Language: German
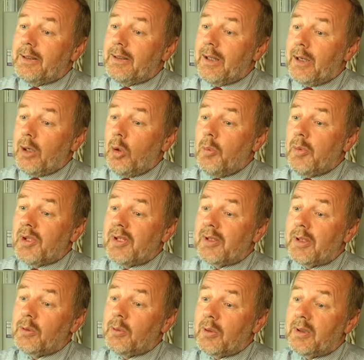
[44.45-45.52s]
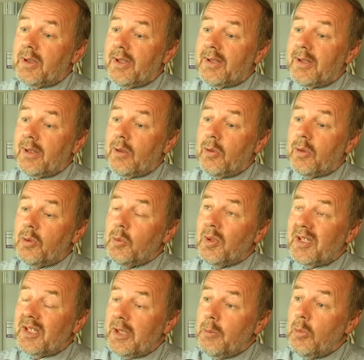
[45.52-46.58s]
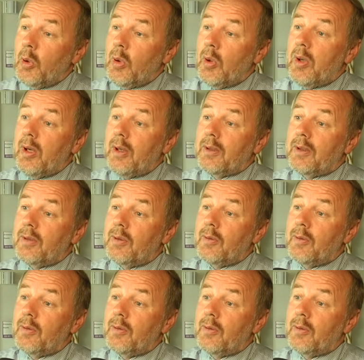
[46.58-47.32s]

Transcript: Der Raum ist dadurch, dass er auch nur Zimmerhöhe hat,